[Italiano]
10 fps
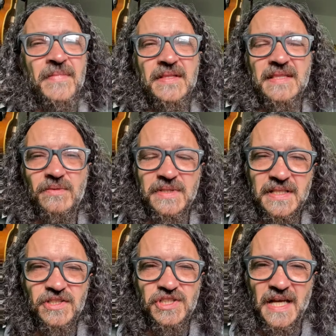da
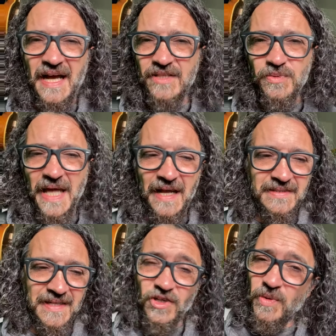un'energia ad
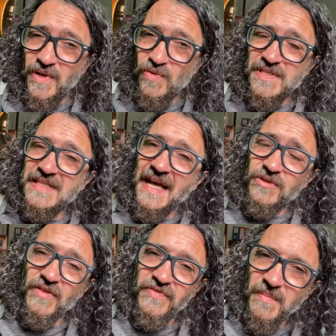un'altra, come lo è
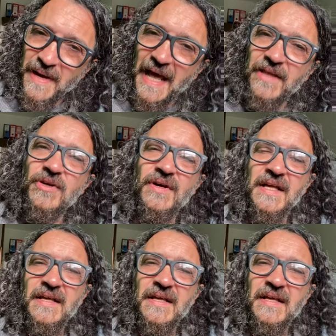stato a febbraio